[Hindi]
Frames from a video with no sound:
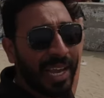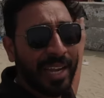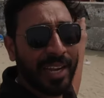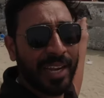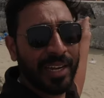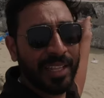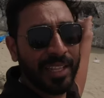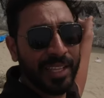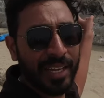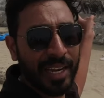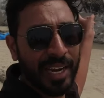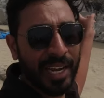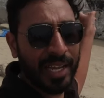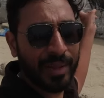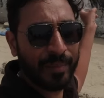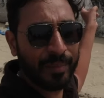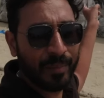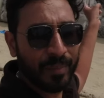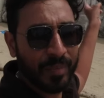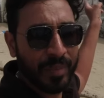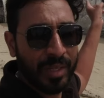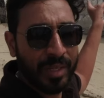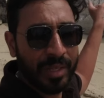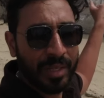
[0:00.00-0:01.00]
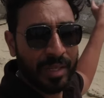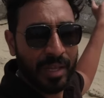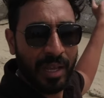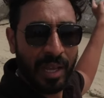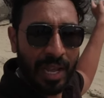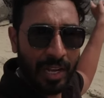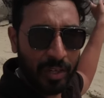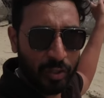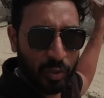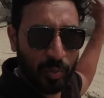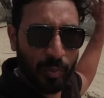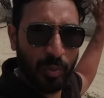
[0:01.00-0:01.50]
आइलैंड दिख रहा है
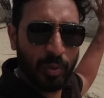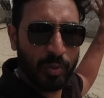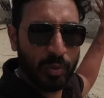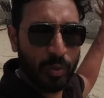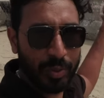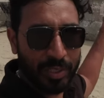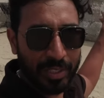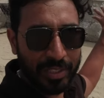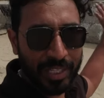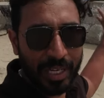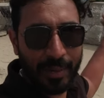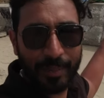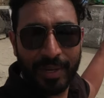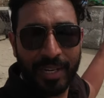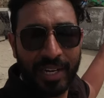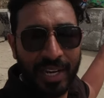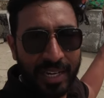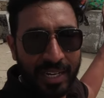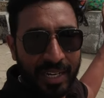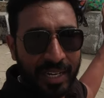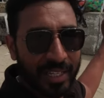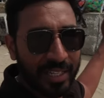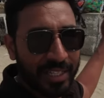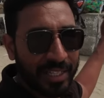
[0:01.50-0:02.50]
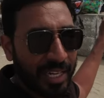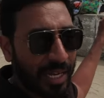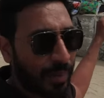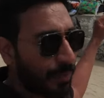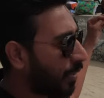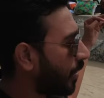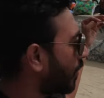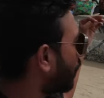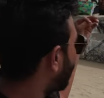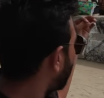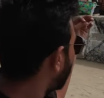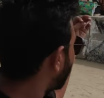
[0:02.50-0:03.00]
एक्चुअली में वो दो तीन साल पहले आइलैंड नहीं था
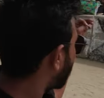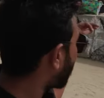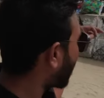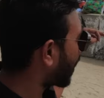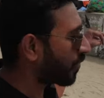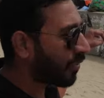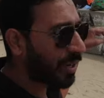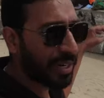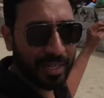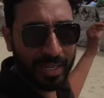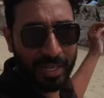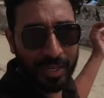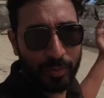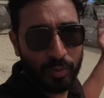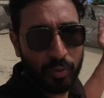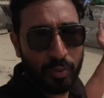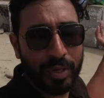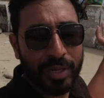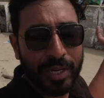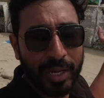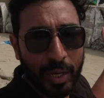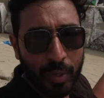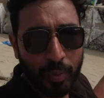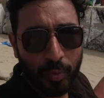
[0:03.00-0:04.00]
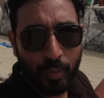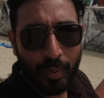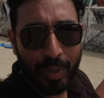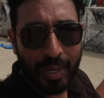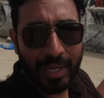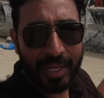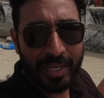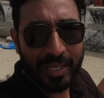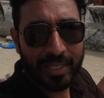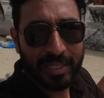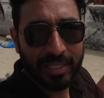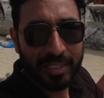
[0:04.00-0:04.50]
अभी शायद वाटर लेवल थोड़ा डाउन हुआ
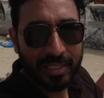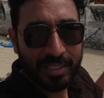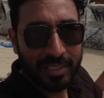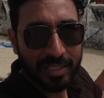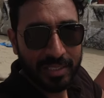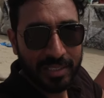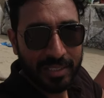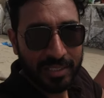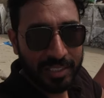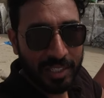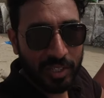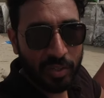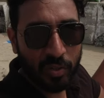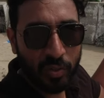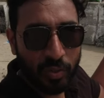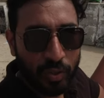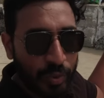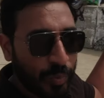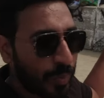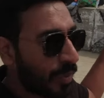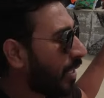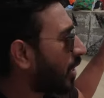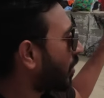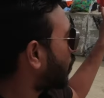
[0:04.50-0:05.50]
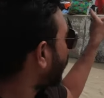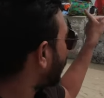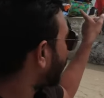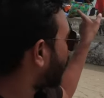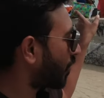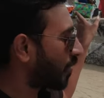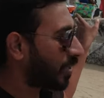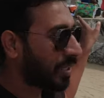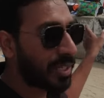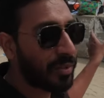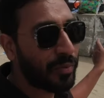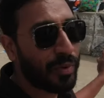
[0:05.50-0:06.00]
है या कुछ भी है तो उसकी
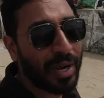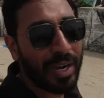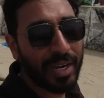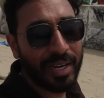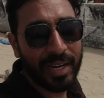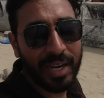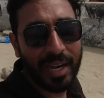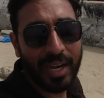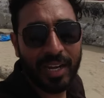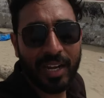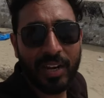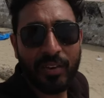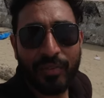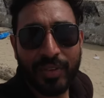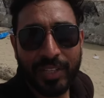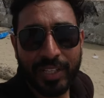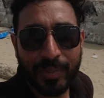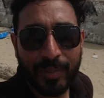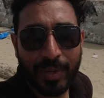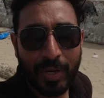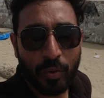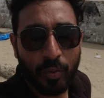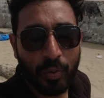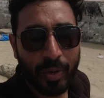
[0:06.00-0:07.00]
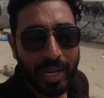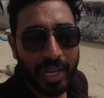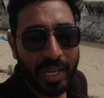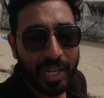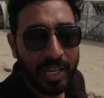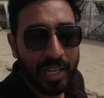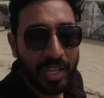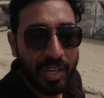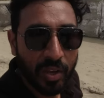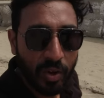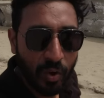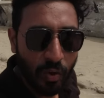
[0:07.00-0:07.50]
वजह से वो आइलैंड विजिबल हो रहा है
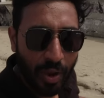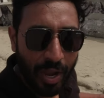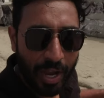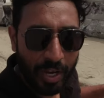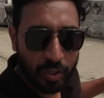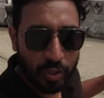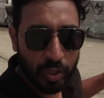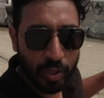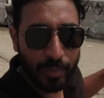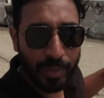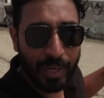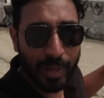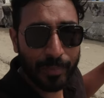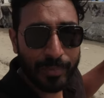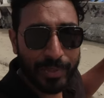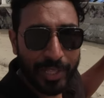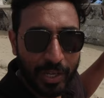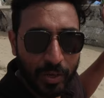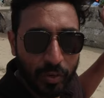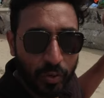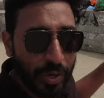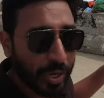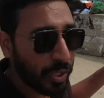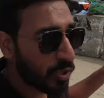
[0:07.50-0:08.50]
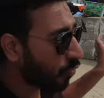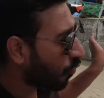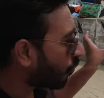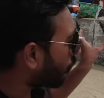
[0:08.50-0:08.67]
एक्चुअली में आप देखोगे तो